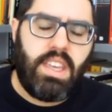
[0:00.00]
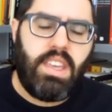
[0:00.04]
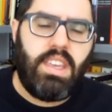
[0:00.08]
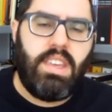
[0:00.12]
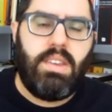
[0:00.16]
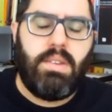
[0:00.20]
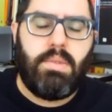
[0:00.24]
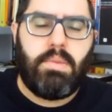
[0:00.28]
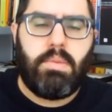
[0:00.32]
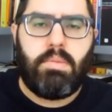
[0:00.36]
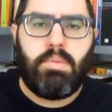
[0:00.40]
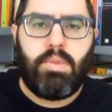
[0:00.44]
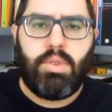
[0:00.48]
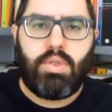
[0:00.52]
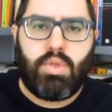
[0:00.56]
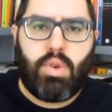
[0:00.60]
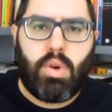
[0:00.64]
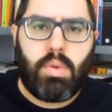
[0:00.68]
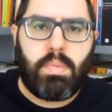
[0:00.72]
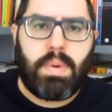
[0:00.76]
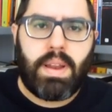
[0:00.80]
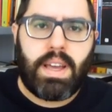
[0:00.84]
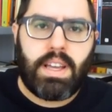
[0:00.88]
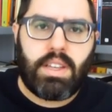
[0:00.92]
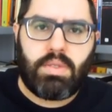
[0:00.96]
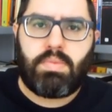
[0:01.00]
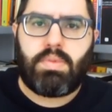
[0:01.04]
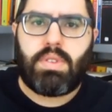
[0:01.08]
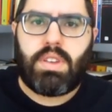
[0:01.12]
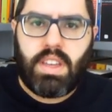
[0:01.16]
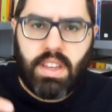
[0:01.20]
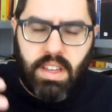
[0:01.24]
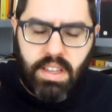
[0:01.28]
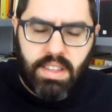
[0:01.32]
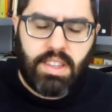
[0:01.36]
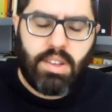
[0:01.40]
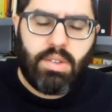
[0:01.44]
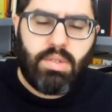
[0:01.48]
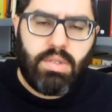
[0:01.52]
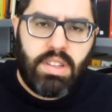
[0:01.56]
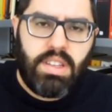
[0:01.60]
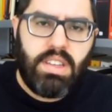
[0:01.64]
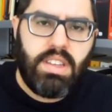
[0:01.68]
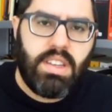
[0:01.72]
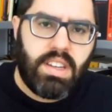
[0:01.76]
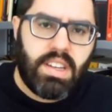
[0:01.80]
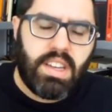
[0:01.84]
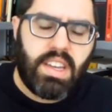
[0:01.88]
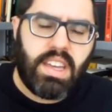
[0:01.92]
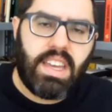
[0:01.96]
e muito complexo, porque a
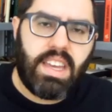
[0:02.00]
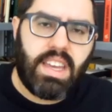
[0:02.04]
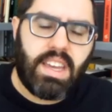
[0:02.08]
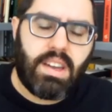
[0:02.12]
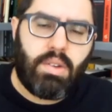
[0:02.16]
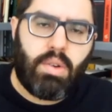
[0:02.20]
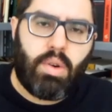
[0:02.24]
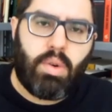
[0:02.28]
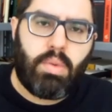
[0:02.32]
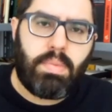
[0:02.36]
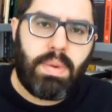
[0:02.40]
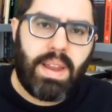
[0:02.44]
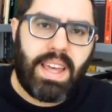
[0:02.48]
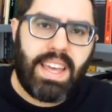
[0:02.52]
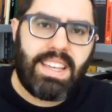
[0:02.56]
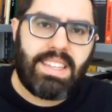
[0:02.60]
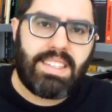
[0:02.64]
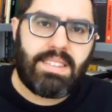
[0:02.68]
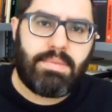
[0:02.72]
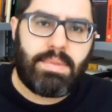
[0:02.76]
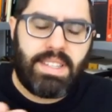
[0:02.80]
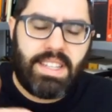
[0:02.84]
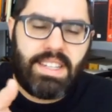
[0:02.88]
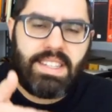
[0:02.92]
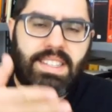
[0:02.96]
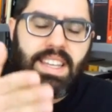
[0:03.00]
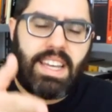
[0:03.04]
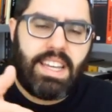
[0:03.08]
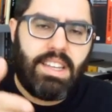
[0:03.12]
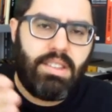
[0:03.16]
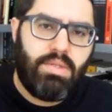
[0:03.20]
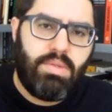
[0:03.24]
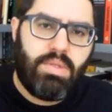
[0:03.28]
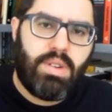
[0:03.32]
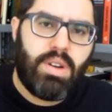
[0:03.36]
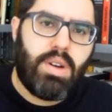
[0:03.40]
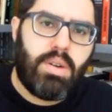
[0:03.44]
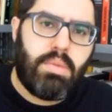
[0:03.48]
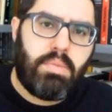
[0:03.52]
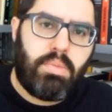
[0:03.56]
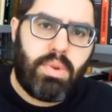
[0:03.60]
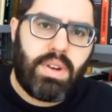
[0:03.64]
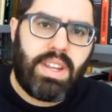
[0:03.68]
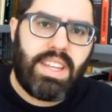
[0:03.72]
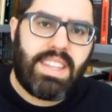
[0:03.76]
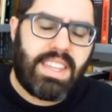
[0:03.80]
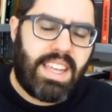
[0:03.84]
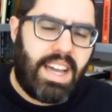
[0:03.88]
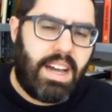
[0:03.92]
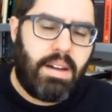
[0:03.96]
teoria é complexa, mas ele está indo
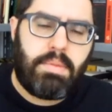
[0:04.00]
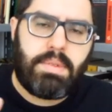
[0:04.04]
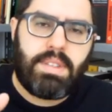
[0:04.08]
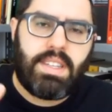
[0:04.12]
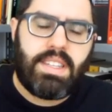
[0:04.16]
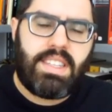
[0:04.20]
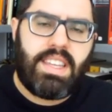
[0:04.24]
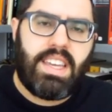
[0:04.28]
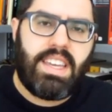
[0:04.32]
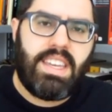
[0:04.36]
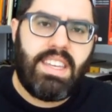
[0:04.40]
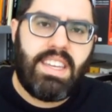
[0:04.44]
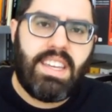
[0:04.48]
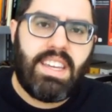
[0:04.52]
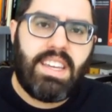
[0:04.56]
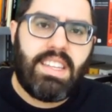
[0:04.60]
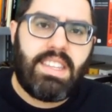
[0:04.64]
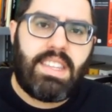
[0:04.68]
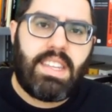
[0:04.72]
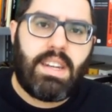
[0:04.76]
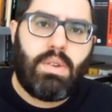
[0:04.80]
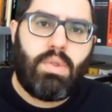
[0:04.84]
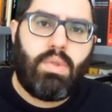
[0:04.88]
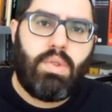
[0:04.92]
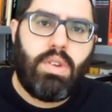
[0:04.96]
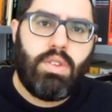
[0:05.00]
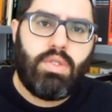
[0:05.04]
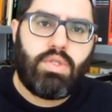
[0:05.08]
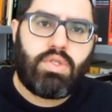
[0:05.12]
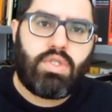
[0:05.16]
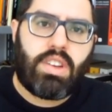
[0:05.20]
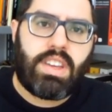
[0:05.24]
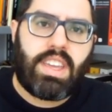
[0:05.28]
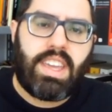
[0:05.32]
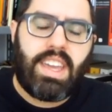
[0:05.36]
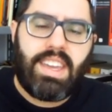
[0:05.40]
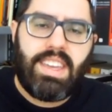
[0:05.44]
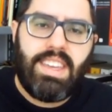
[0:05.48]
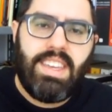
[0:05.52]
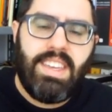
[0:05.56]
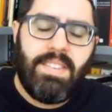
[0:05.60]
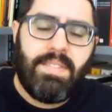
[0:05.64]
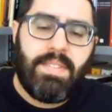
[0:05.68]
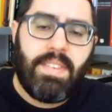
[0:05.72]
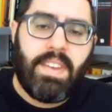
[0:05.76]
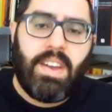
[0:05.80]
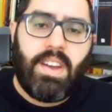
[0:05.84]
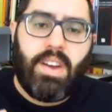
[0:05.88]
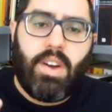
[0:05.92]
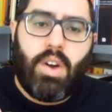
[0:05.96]
por etapas até aí tranquilo, só que
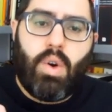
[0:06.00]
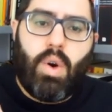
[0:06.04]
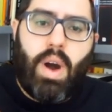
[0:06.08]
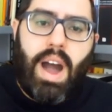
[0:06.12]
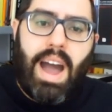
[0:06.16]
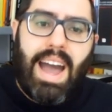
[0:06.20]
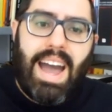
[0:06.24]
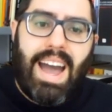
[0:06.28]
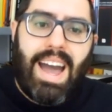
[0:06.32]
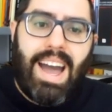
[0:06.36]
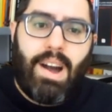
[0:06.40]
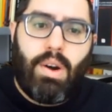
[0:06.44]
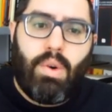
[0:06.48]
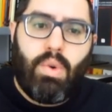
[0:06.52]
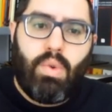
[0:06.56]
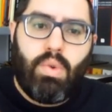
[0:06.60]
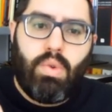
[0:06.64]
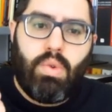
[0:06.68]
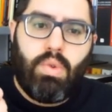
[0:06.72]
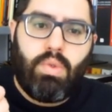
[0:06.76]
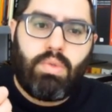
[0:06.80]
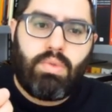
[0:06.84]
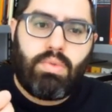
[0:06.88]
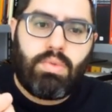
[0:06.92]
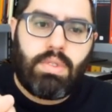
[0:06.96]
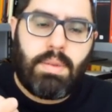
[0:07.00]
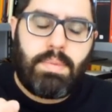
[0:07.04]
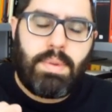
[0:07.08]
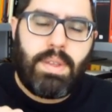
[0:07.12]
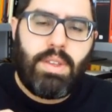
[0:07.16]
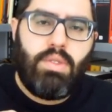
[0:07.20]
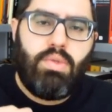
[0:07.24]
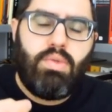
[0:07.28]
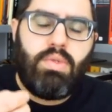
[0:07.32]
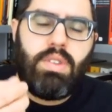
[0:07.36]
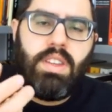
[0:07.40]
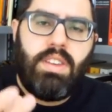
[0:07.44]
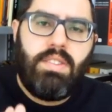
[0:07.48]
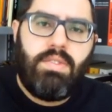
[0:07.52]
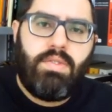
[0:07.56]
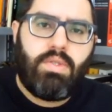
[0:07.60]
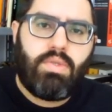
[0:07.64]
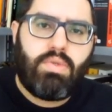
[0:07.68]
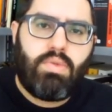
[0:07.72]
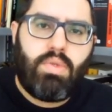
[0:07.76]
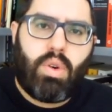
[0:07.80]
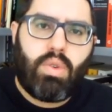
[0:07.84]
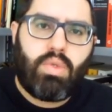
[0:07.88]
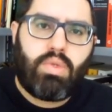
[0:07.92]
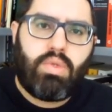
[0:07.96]
aí, a, o, dependendo do
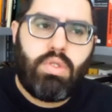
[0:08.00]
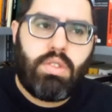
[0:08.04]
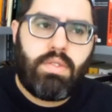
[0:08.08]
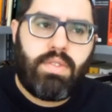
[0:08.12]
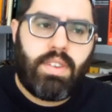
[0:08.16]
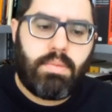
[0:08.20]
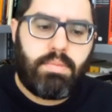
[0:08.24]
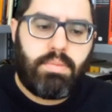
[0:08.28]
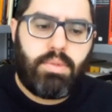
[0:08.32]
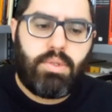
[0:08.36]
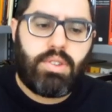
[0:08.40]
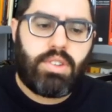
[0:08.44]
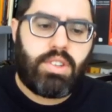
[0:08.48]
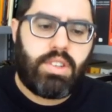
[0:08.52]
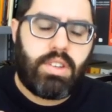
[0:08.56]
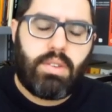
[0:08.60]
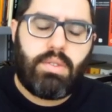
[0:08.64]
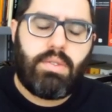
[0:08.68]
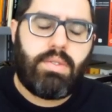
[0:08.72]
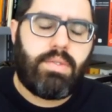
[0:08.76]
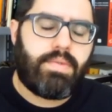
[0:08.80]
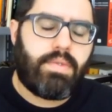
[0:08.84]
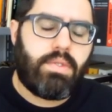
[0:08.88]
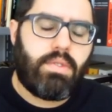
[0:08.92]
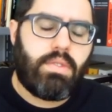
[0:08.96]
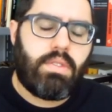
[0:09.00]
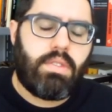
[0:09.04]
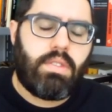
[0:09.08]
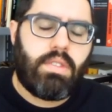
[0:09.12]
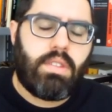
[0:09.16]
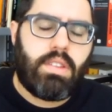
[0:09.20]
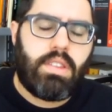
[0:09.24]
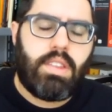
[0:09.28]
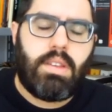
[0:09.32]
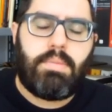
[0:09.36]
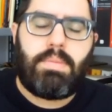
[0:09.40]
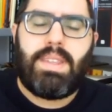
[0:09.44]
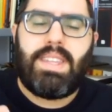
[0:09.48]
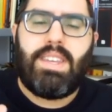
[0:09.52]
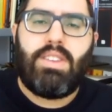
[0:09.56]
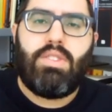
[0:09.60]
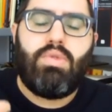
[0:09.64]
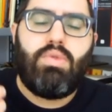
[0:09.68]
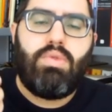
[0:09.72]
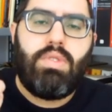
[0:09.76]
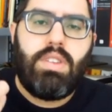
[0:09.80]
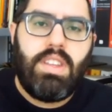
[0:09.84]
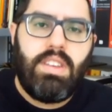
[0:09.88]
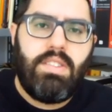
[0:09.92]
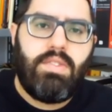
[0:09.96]
nível do autor, fala, poxa, o,
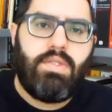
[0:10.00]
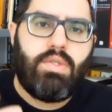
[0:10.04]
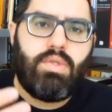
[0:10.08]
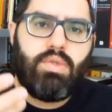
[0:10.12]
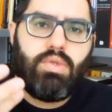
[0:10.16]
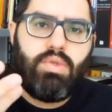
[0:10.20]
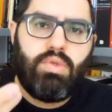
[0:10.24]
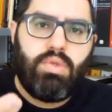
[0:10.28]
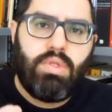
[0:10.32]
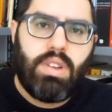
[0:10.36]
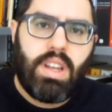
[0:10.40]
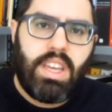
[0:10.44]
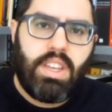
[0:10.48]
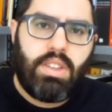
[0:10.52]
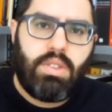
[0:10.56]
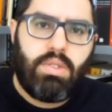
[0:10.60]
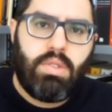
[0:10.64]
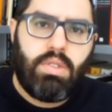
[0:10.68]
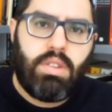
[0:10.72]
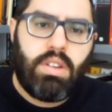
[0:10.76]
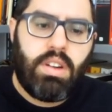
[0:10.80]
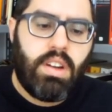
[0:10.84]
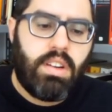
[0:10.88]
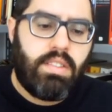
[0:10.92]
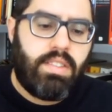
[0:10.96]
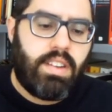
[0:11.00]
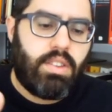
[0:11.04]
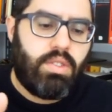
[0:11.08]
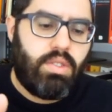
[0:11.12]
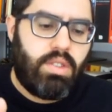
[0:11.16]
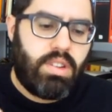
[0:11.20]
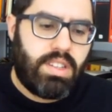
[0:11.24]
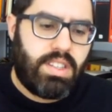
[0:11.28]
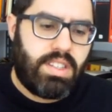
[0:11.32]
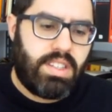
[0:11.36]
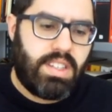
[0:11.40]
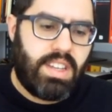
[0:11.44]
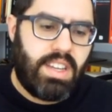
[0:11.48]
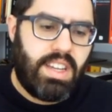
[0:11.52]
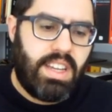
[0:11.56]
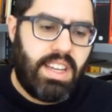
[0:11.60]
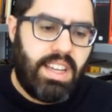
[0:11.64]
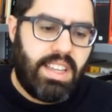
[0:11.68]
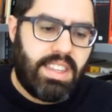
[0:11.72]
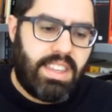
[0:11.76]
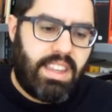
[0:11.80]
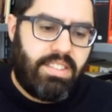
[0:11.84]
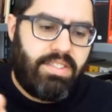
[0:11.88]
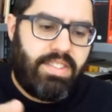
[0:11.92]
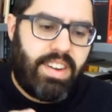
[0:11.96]
dependendo do nível do leitor, fala, nossa,
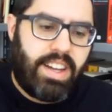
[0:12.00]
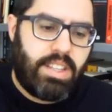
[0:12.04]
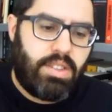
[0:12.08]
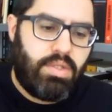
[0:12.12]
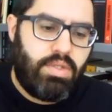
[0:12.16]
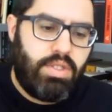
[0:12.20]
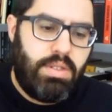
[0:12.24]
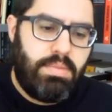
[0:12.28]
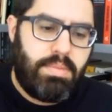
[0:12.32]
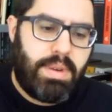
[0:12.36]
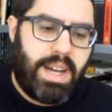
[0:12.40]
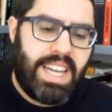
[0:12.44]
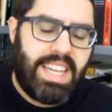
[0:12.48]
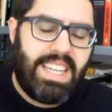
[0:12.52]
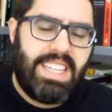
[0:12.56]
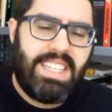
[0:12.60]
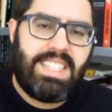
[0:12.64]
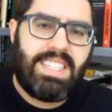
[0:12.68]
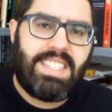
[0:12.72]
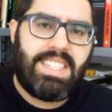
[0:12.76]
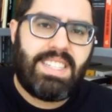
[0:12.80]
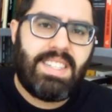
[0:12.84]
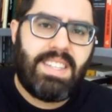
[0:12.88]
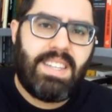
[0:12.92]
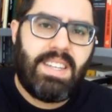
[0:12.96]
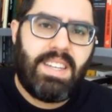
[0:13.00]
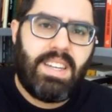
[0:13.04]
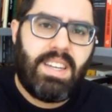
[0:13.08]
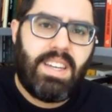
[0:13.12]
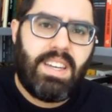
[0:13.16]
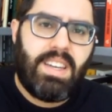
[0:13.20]
tá fácil demais,